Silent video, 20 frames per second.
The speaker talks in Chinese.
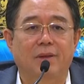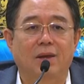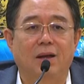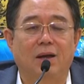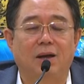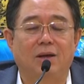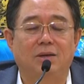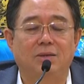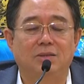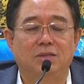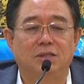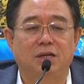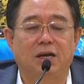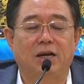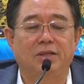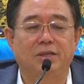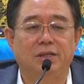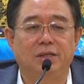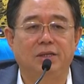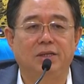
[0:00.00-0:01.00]
啊这
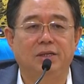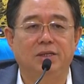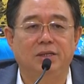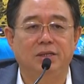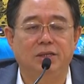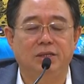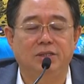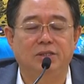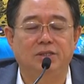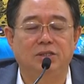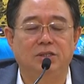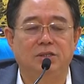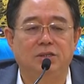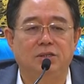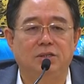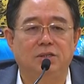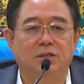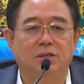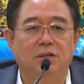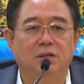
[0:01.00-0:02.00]
样的一个历
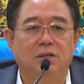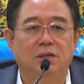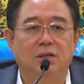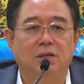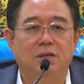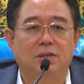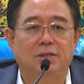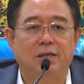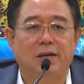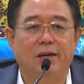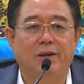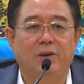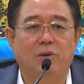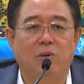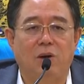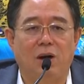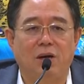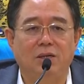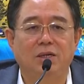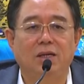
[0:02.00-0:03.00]
史，在
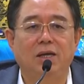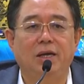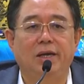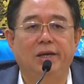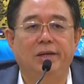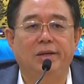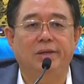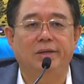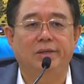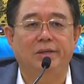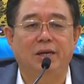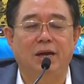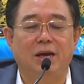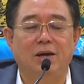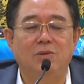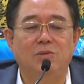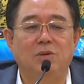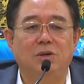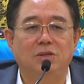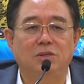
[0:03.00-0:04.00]
黄帝、
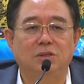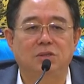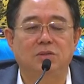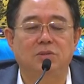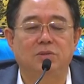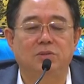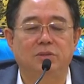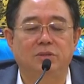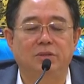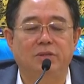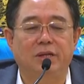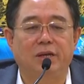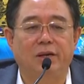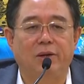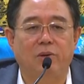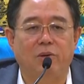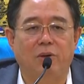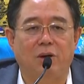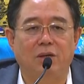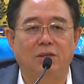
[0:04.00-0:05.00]
炎黄子孙
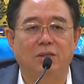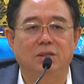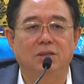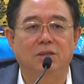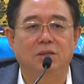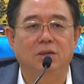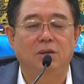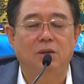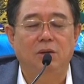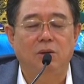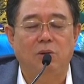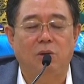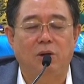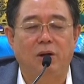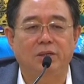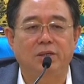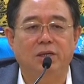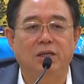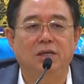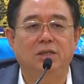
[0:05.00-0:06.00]
的黄。
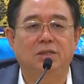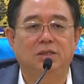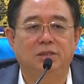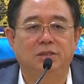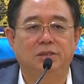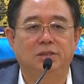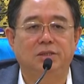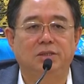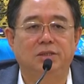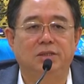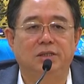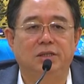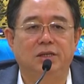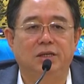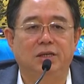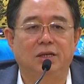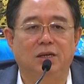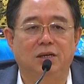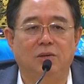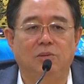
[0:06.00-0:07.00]
皇帝这个时
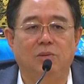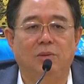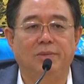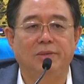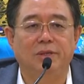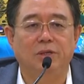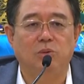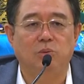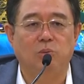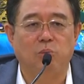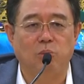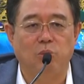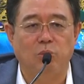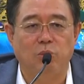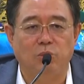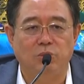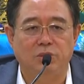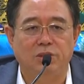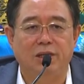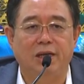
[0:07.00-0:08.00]
期离我们有
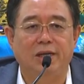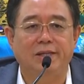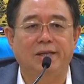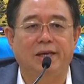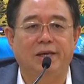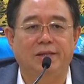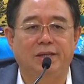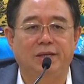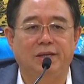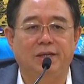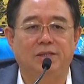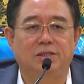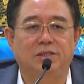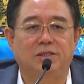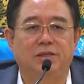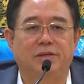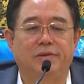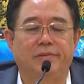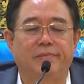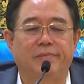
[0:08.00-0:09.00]
五千年的历
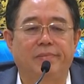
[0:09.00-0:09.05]
史，